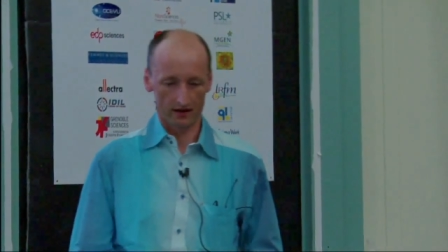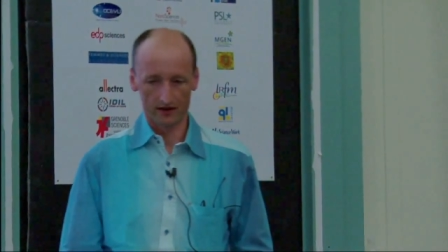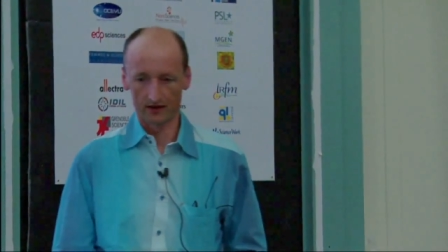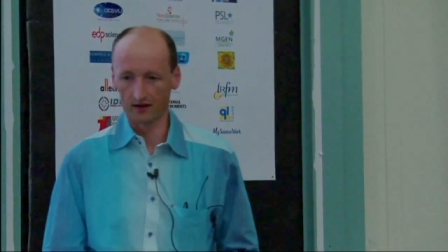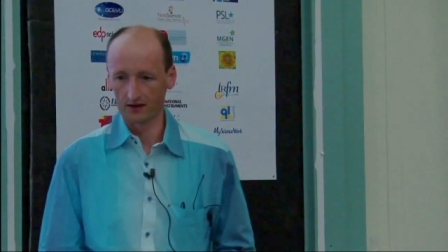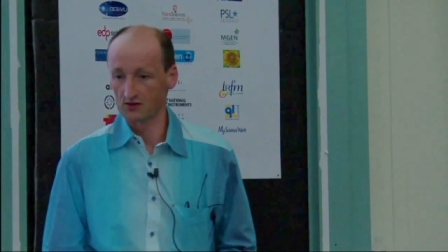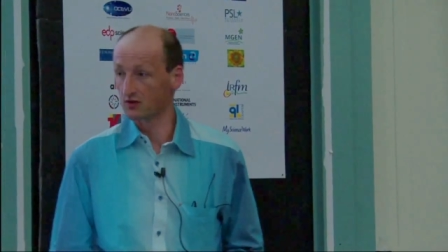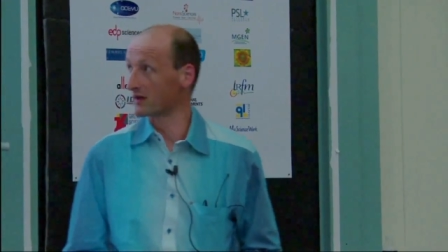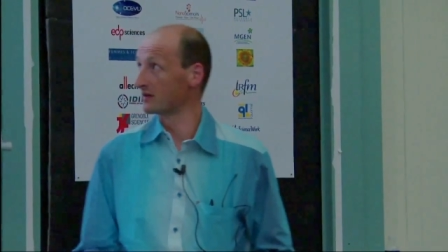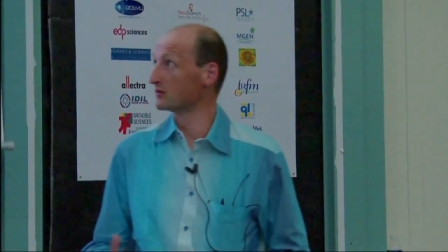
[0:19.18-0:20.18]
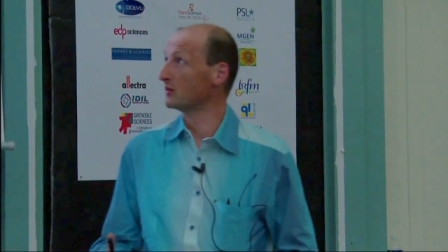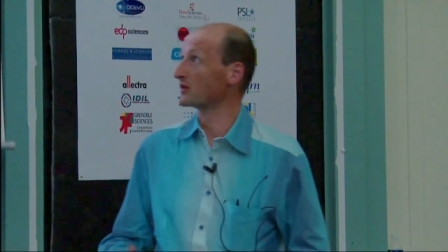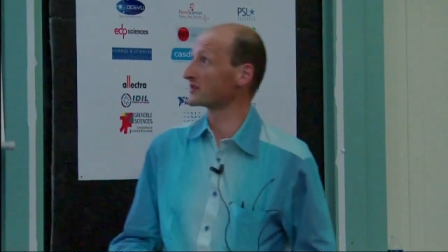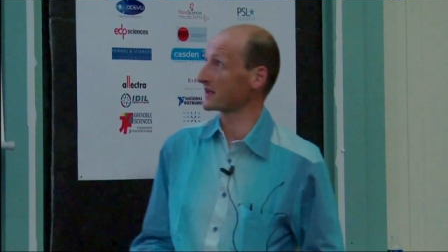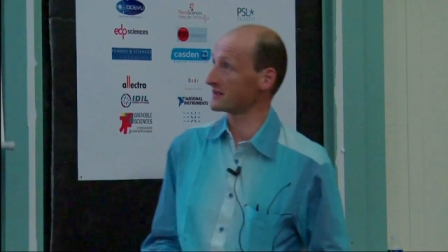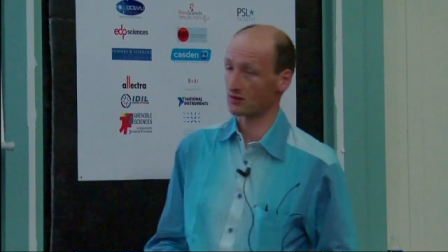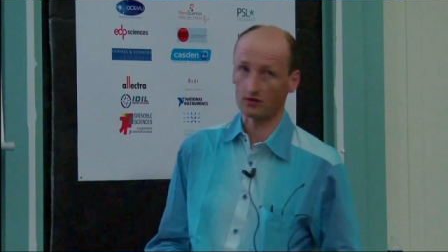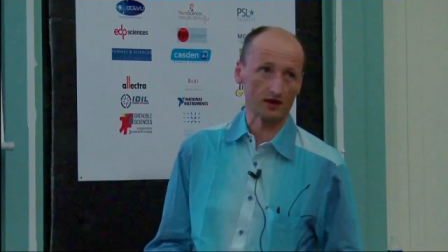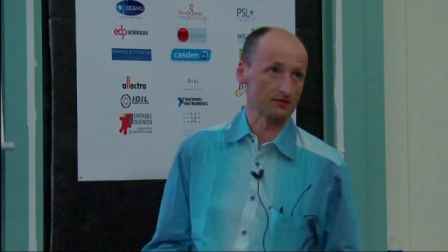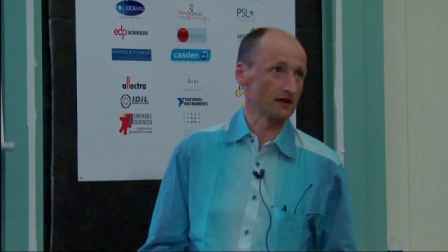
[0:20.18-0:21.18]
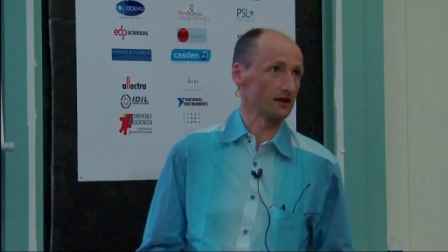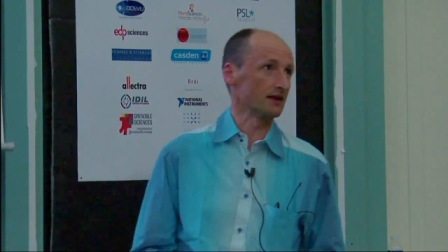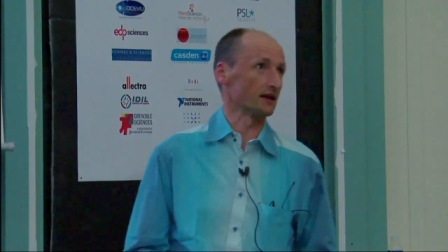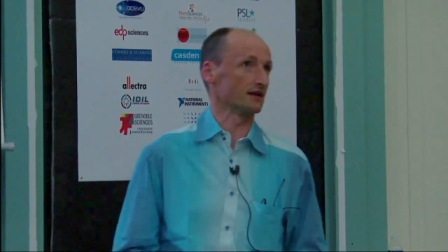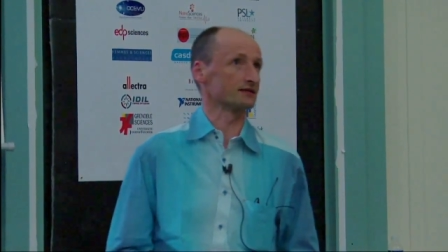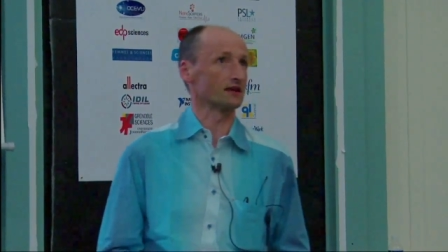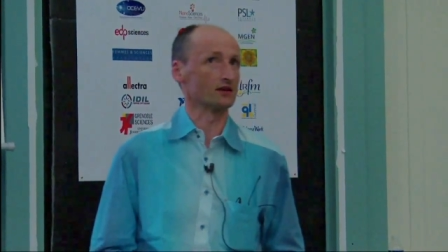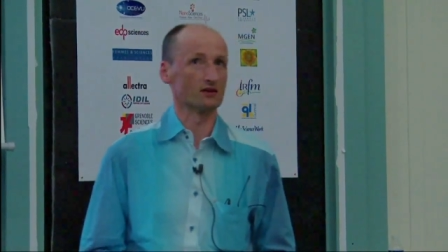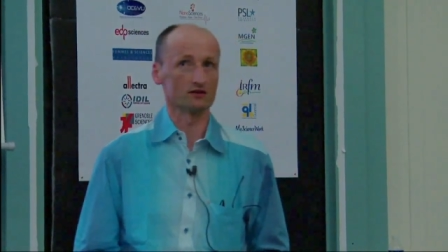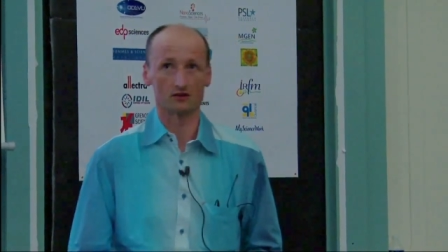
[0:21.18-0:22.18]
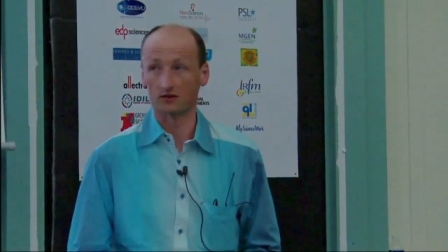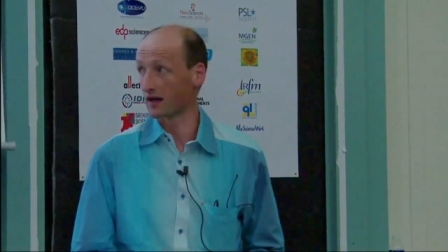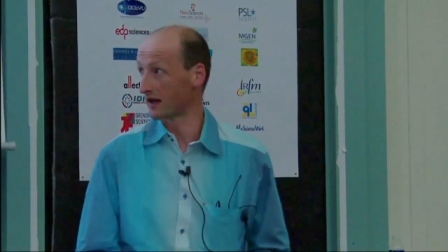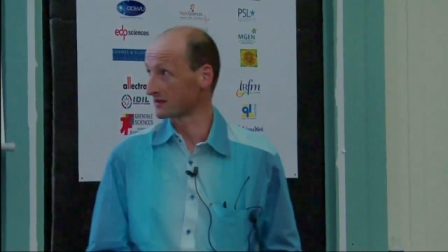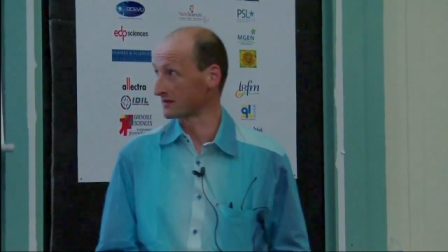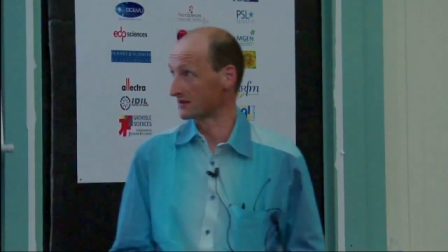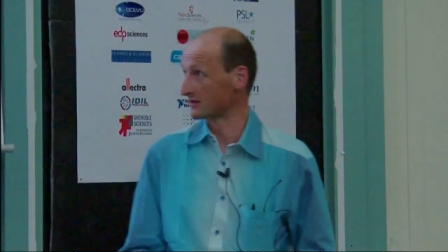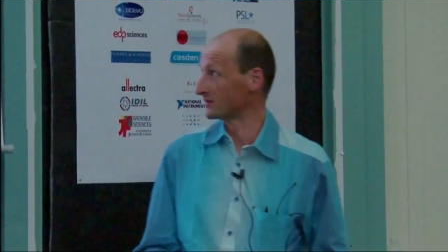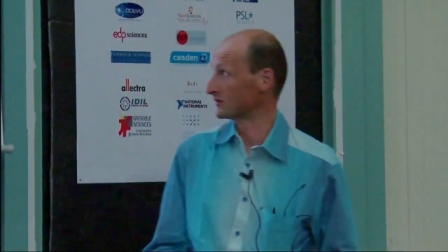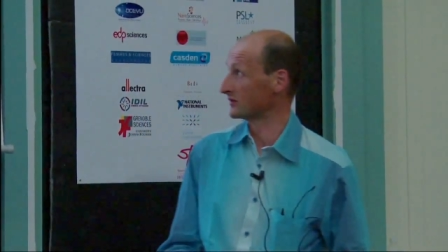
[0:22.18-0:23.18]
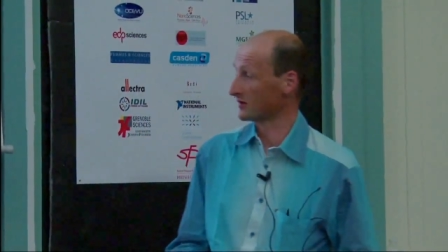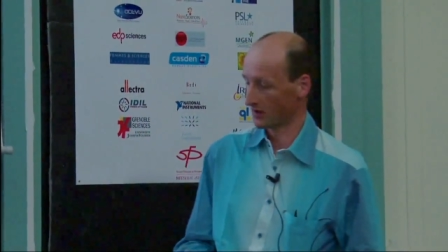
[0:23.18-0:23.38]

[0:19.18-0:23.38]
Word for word: et je vais vous montrer ce qu'on a fait les dernières cinq ans dans le cadre de